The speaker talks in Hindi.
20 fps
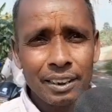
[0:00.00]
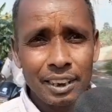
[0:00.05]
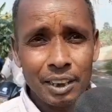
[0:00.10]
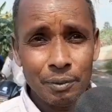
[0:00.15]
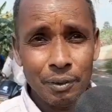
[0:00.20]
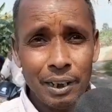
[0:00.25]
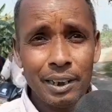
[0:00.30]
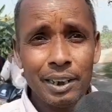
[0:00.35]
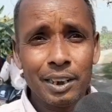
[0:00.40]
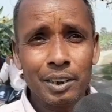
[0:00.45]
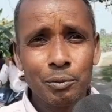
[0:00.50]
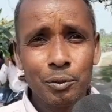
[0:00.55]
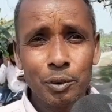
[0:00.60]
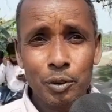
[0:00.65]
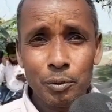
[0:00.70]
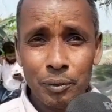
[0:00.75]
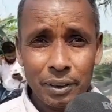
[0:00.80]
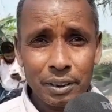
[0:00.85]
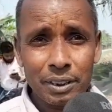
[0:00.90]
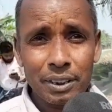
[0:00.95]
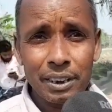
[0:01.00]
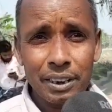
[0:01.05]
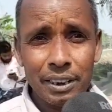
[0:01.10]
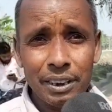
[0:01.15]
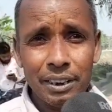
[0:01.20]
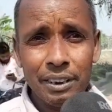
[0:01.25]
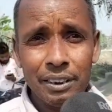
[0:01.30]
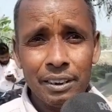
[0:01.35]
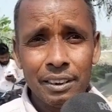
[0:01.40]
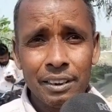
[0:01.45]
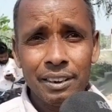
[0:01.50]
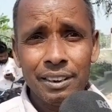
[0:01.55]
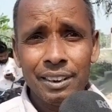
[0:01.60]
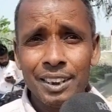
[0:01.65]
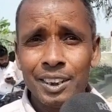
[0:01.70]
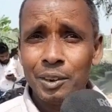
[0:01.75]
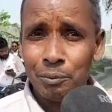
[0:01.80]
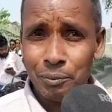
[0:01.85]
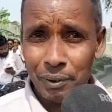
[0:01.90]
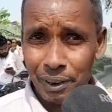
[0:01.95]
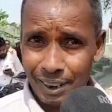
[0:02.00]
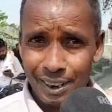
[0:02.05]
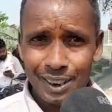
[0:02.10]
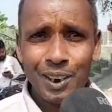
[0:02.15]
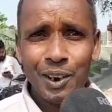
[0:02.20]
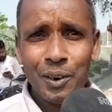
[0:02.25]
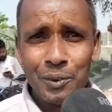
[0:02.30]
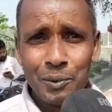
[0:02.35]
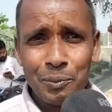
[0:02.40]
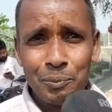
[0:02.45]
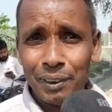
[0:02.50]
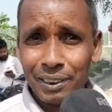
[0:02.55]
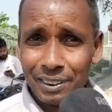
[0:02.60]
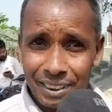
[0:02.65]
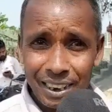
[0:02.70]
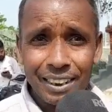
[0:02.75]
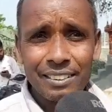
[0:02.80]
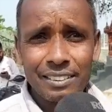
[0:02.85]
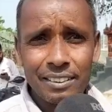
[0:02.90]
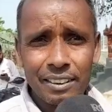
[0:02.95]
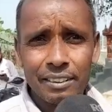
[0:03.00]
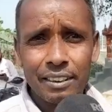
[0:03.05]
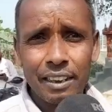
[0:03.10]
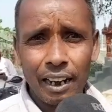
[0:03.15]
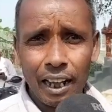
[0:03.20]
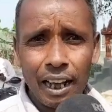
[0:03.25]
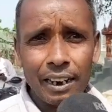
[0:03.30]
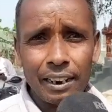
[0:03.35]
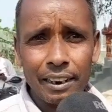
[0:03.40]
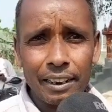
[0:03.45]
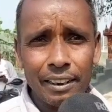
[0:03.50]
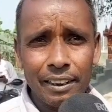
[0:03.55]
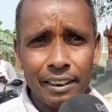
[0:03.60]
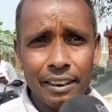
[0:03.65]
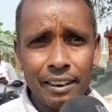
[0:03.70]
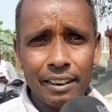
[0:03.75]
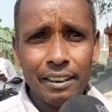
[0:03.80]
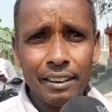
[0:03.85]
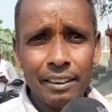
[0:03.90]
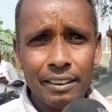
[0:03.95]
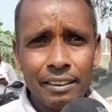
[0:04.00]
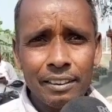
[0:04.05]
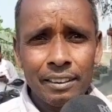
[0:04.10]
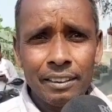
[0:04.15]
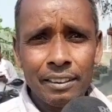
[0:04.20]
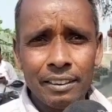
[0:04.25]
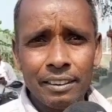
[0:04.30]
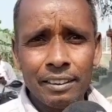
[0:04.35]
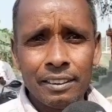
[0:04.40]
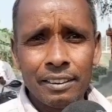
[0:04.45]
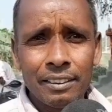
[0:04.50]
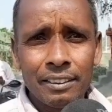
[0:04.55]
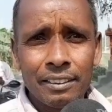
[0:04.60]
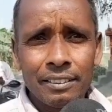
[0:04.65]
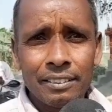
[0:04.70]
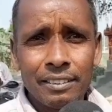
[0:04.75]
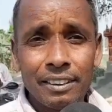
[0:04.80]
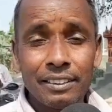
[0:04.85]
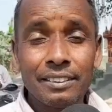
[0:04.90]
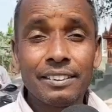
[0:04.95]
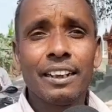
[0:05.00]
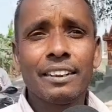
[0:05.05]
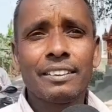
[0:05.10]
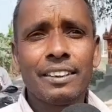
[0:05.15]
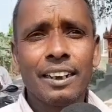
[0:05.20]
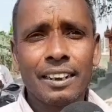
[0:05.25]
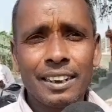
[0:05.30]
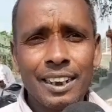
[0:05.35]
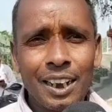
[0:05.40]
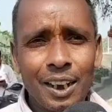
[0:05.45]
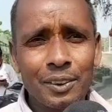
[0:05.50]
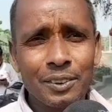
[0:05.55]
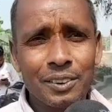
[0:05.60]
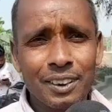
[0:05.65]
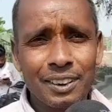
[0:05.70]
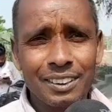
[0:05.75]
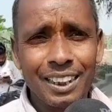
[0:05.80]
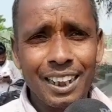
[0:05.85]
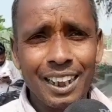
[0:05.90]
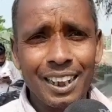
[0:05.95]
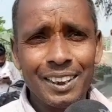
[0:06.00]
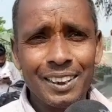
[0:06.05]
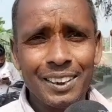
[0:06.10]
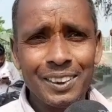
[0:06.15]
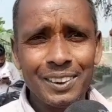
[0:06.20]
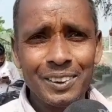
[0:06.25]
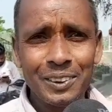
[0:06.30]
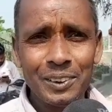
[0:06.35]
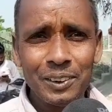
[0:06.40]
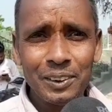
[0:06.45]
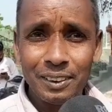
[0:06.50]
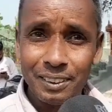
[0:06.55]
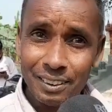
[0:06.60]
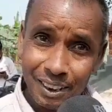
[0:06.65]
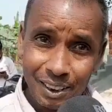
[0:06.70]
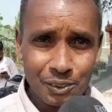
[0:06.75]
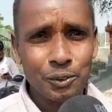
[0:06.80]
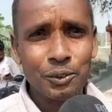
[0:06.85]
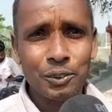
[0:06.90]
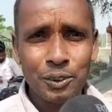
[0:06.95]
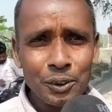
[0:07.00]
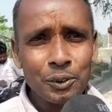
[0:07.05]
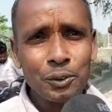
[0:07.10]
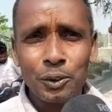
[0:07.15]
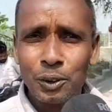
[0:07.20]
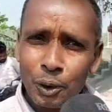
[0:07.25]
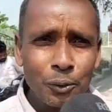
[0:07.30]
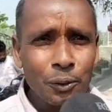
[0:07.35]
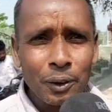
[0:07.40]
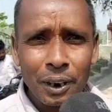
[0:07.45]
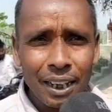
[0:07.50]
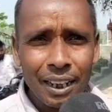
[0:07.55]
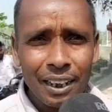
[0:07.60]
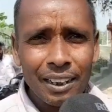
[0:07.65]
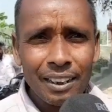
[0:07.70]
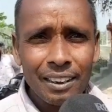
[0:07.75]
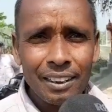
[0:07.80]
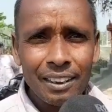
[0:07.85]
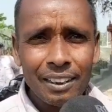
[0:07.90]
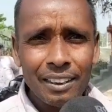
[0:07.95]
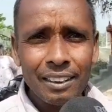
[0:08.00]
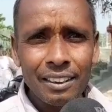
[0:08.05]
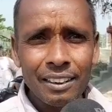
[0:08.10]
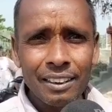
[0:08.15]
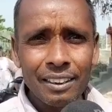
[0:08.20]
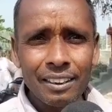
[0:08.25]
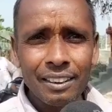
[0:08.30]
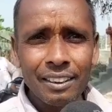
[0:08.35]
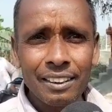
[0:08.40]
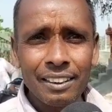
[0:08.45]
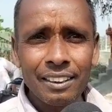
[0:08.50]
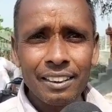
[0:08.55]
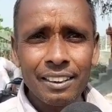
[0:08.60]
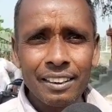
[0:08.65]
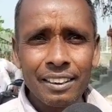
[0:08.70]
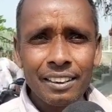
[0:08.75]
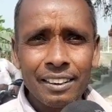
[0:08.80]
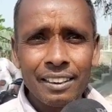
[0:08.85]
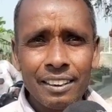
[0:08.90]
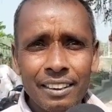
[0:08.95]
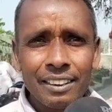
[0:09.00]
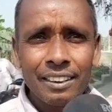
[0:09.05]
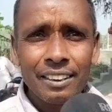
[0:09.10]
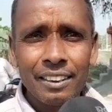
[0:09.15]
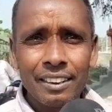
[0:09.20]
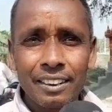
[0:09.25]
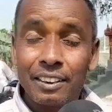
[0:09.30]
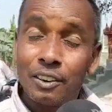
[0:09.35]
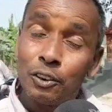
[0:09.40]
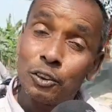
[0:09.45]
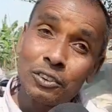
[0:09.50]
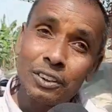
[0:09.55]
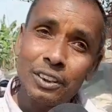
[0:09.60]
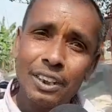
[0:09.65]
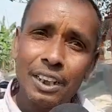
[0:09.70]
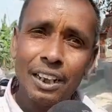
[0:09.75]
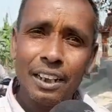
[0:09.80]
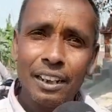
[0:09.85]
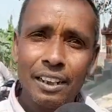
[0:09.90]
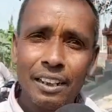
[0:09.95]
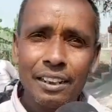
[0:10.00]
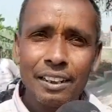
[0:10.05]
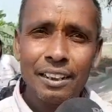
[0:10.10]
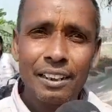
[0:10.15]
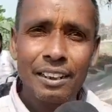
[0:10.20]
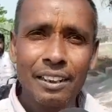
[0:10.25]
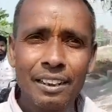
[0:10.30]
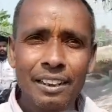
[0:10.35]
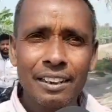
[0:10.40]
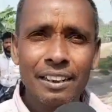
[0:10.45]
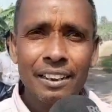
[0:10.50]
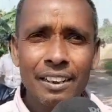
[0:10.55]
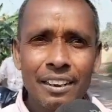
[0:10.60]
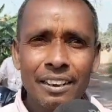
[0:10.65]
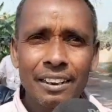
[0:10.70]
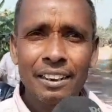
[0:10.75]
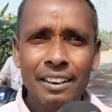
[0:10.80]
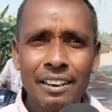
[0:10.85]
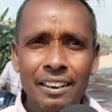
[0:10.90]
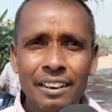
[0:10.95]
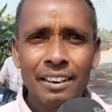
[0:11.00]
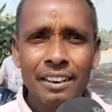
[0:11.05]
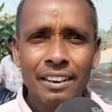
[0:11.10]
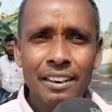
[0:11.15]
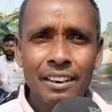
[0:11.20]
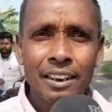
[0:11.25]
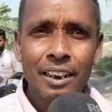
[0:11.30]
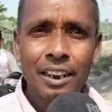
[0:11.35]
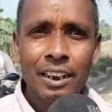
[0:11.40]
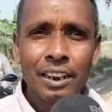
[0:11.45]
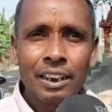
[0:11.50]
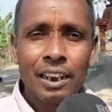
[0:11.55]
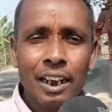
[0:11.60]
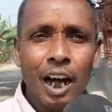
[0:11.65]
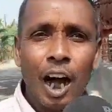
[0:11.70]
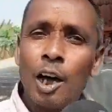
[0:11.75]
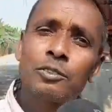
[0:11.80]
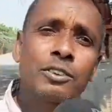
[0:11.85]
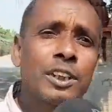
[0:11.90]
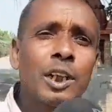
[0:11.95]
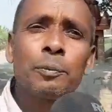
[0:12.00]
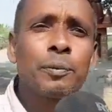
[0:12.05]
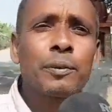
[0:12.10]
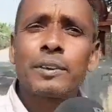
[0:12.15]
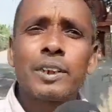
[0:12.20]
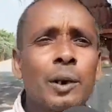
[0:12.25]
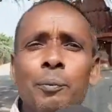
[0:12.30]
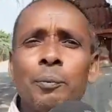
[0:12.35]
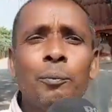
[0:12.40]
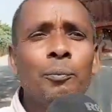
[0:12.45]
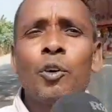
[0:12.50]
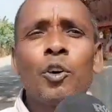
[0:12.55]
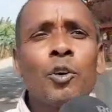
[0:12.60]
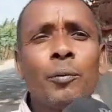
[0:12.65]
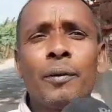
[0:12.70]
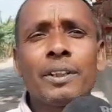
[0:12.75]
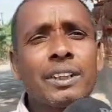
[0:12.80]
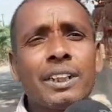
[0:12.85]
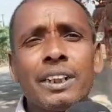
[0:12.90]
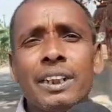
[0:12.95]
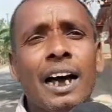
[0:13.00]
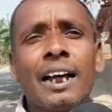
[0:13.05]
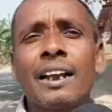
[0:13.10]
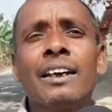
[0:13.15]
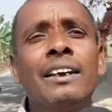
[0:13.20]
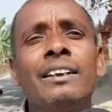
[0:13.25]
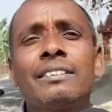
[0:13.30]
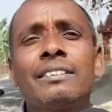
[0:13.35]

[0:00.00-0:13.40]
कि भाई एक मुख्यमंत्री मेरे गांव पंचायत के अंदर आ रहे हैं तो इससे अच्छा क्या हो सकता है इसलिए खुशी तो ज़रूर है खुशी है खुशी है सिर्फ आ रहे हैं इसलिए खुशी है कि कुछ हाँ सिर्फ सिर्फ मुख्यमंत्री आ रहे